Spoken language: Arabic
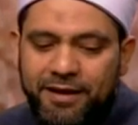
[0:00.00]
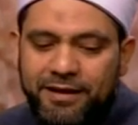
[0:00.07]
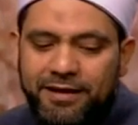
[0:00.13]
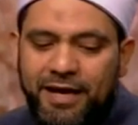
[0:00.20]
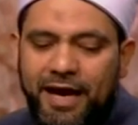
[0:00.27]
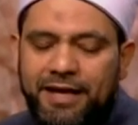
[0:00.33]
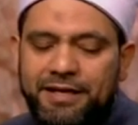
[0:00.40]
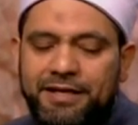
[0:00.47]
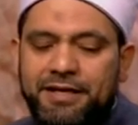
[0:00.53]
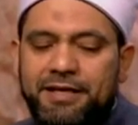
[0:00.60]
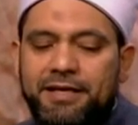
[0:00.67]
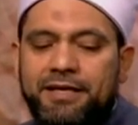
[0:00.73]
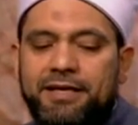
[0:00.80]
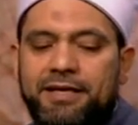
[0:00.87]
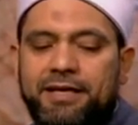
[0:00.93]
يعني
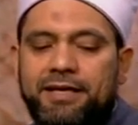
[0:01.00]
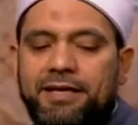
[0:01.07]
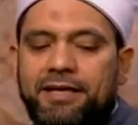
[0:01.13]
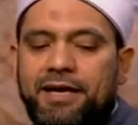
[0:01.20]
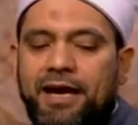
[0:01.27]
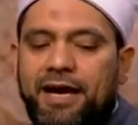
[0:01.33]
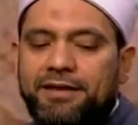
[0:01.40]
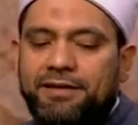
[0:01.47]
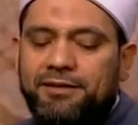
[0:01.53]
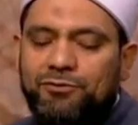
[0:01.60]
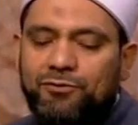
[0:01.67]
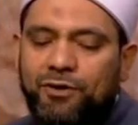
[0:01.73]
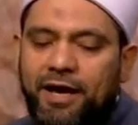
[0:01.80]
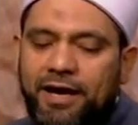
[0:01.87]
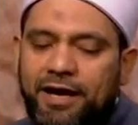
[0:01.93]
آه، هذا
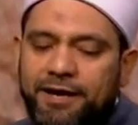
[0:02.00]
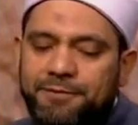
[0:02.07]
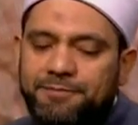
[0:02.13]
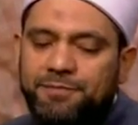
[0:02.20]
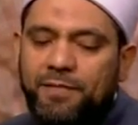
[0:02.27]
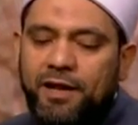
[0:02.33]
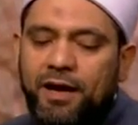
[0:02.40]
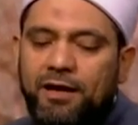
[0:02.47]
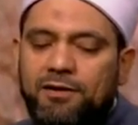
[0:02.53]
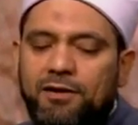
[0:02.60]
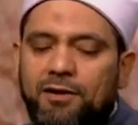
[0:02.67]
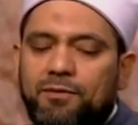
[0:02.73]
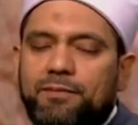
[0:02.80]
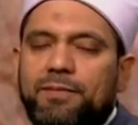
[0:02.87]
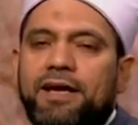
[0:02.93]
الدعاء
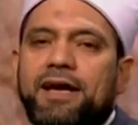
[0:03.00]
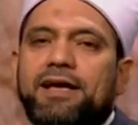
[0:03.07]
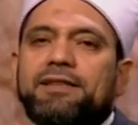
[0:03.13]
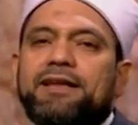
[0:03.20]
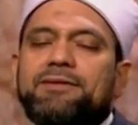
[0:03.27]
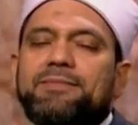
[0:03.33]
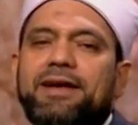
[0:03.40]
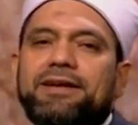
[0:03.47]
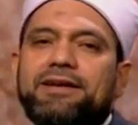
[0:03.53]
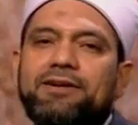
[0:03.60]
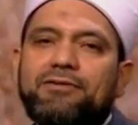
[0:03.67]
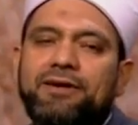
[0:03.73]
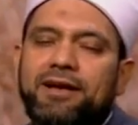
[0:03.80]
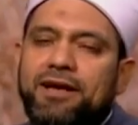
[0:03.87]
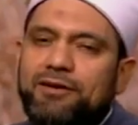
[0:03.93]
اللهم يا ذا المن
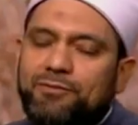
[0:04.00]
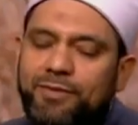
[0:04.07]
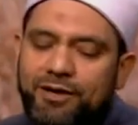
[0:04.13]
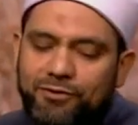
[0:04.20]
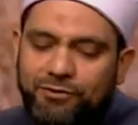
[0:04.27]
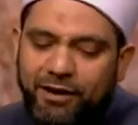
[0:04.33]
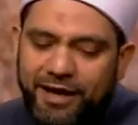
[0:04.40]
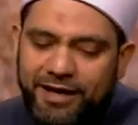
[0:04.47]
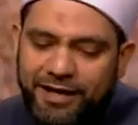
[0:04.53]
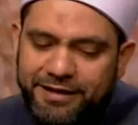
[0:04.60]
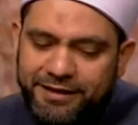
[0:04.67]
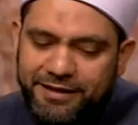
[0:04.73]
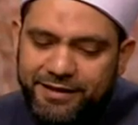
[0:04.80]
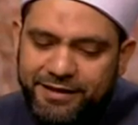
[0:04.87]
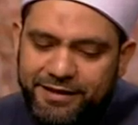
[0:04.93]
ولا يمن
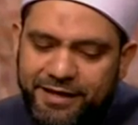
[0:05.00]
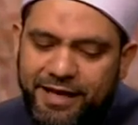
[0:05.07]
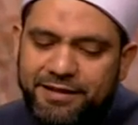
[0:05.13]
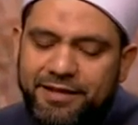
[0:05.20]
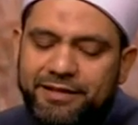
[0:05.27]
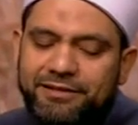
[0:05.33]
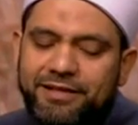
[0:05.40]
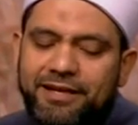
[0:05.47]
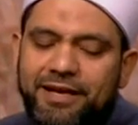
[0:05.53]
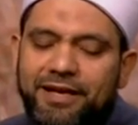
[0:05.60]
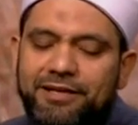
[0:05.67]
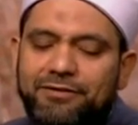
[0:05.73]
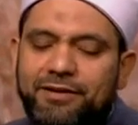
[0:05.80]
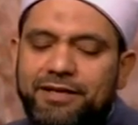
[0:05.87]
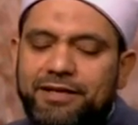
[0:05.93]
عليه يا ذا
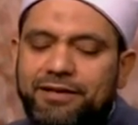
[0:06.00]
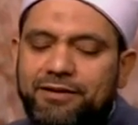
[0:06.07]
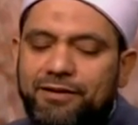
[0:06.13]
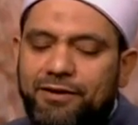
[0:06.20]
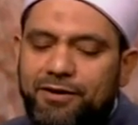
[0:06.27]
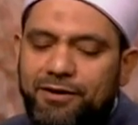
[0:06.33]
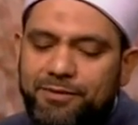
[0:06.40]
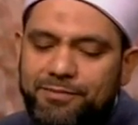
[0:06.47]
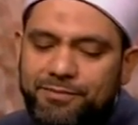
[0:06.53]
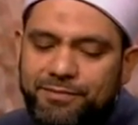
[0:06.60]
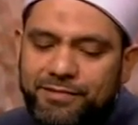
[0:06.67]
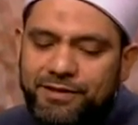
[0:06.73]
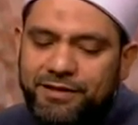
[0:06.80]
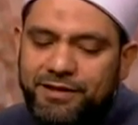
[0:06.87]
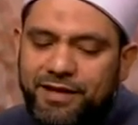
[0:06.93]
الجلال والإكرام
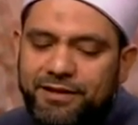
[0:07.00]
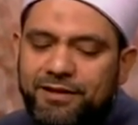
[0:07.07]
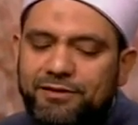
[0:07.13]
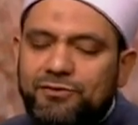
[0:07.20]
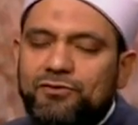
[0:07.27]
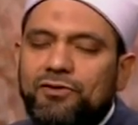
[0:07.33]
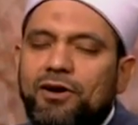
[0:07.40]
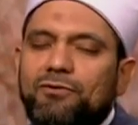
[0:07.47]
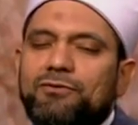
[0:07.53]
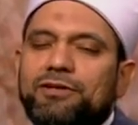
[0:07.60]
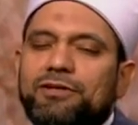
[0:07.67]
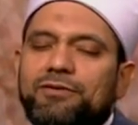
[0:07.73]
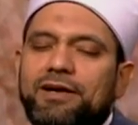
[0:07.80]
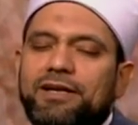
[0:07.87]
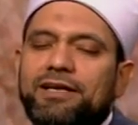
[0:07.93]
يا ذا
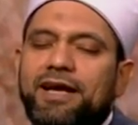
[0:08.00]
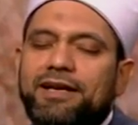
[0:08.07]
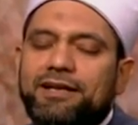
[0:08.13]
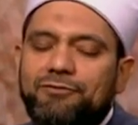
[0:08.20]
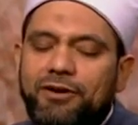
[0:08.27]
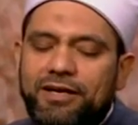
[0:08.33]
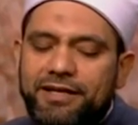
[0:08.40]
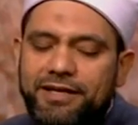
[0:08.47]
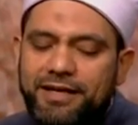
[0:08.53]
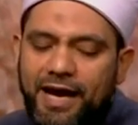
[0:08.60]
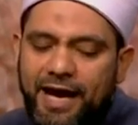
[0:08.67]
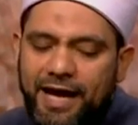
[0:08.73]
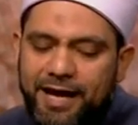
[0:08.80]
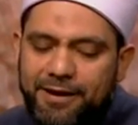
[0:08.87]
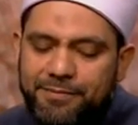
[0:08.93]
الطول
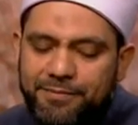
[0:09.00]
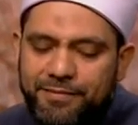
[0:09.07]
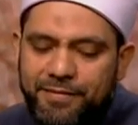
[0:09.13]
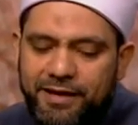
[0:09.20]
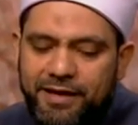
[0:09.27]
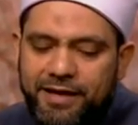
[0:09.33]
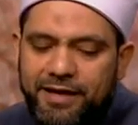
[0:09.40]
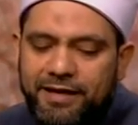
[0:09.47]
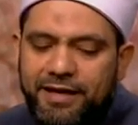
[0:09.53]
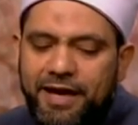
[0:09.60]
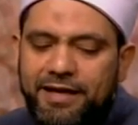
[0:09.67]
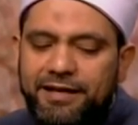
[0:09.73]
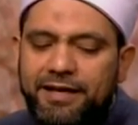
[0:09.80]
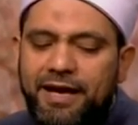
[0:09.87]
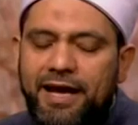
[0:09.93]
والإنعام
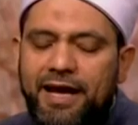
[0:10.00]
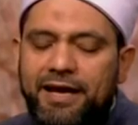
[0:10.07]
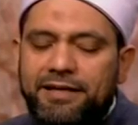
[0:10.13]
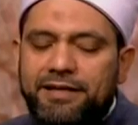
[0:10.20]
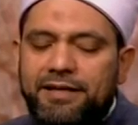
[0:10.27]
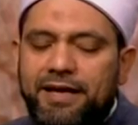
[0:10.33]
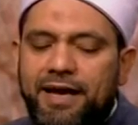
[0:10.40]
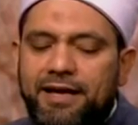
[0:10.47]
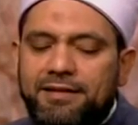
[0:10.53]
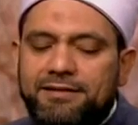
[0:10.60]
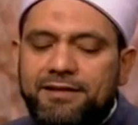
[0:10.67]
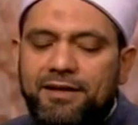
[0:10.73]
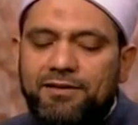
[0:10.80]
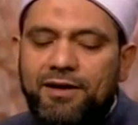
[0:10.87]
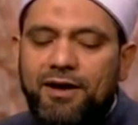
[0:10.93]
لا إله إلا
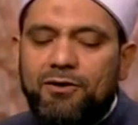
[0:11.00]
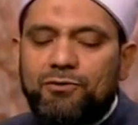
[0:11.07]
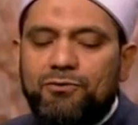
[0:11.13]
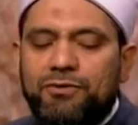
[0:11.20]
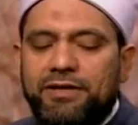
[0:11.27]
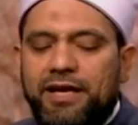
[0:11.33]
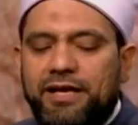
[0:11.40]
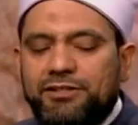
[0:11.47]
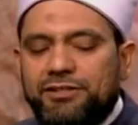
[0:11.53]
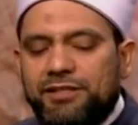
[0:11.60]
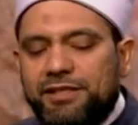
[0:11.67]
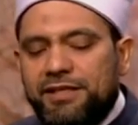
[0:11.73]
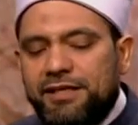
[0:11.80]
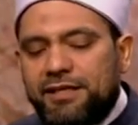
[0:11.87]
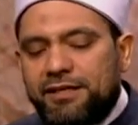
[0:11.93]
أنت ظهر
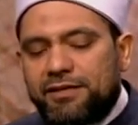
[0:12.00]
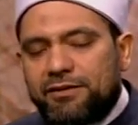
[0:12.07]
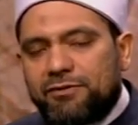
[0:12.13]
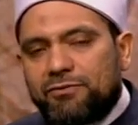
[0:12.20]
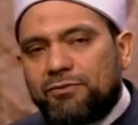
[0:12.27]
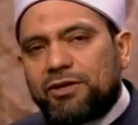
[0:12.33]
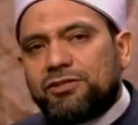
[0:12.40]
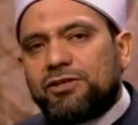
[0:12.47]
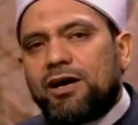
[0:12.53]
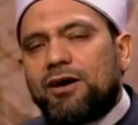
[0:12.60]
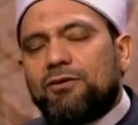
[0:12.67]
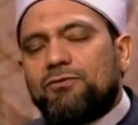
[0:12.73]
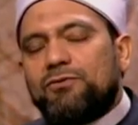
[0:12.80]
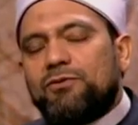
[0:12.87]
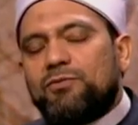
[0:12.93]
اللاجئين
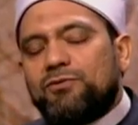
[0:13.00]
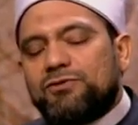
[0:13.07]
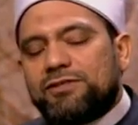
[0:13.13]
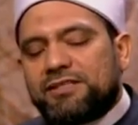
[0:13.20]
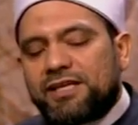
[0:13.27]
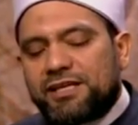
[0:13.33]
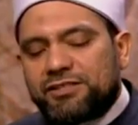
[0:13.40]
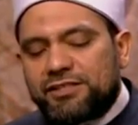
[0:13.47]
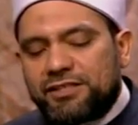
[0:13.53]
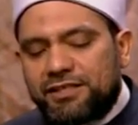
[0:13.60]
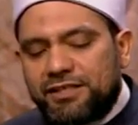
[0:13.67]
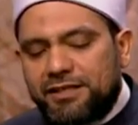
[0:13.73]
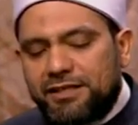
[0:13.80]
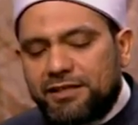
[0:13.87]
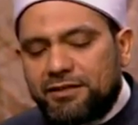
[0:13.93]
وجار
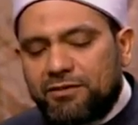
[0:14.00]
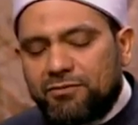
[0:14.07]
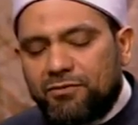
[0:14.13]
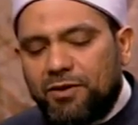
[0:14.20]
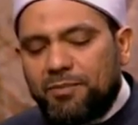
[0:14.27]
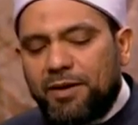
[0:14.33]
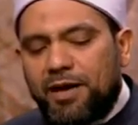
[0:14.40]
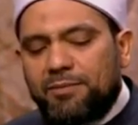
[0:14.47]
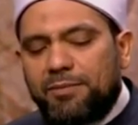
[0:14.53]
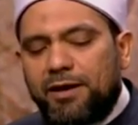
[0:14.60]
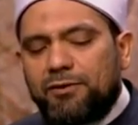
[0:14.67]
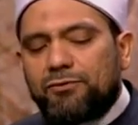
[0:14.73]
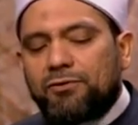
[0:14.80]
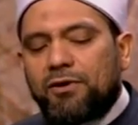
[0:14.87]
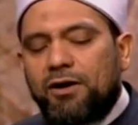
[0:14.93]
المستجيرين ومأمن
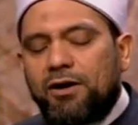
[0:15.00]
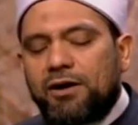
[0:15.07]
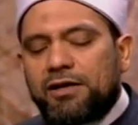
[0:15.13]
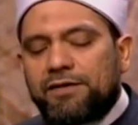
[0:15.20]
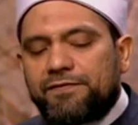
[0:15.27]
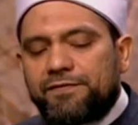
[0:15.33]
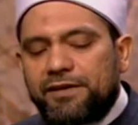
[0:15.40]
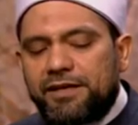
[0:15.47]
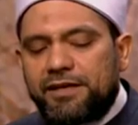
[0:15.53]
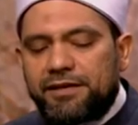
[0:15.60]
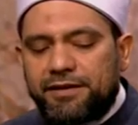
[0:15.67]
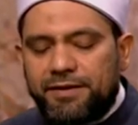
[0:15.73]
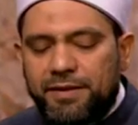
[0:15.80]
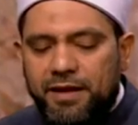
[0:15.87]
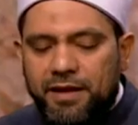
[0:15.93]

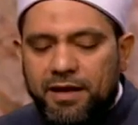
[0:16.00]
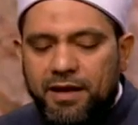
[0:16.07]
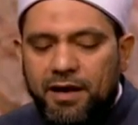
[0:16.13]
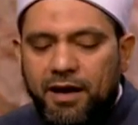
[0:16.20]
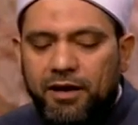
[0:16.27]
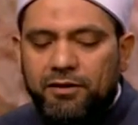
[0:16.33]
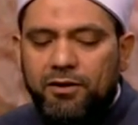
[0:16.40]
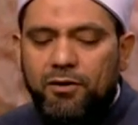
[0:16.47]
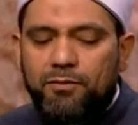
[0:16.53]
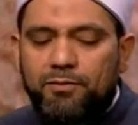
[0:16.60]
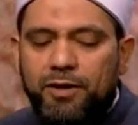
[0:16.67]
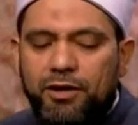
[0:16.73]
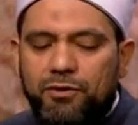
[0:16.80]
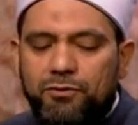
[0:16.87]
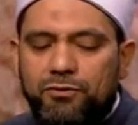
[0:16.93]
الخائفين
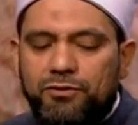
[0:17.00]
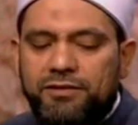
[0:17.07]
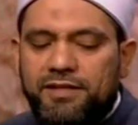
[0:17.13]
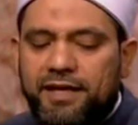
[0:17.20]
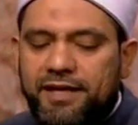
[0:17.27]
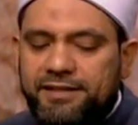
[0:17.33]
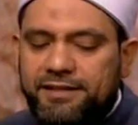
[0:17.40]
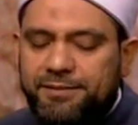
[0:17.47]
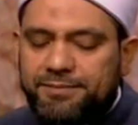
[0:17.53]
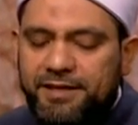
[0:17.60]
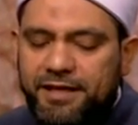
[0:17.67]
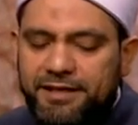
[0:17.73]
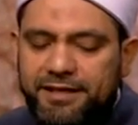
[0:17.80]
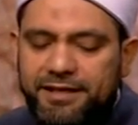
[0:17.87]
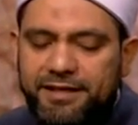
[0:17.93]
اللهم إن كنت
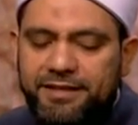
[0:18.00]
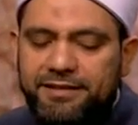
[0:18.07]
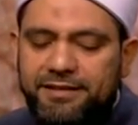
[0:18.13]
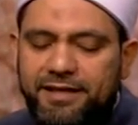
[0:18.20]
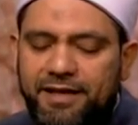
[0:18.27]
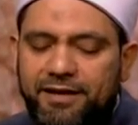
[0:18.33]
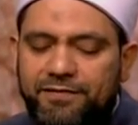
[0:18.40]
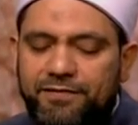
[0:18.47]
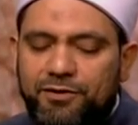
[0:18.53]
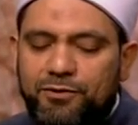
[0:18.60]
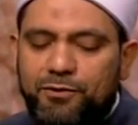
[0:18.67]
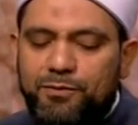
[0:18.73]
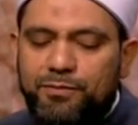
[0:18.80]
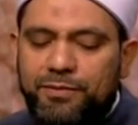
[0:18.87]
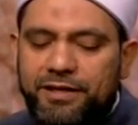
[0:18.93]
كتبتني عندك في
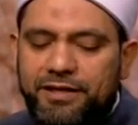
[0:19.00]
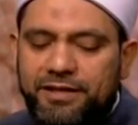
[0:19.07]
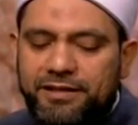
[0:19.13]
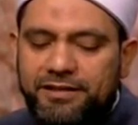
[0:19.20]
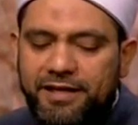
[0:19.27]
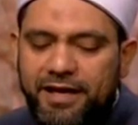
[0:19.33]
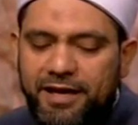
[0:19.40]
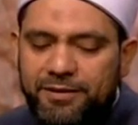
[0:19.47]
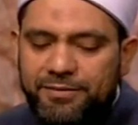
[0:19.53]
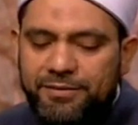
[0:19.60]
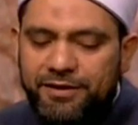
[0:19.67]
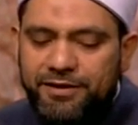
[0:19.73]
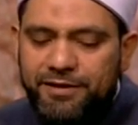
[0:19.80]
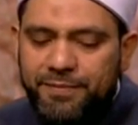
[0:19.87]
أم الكتاب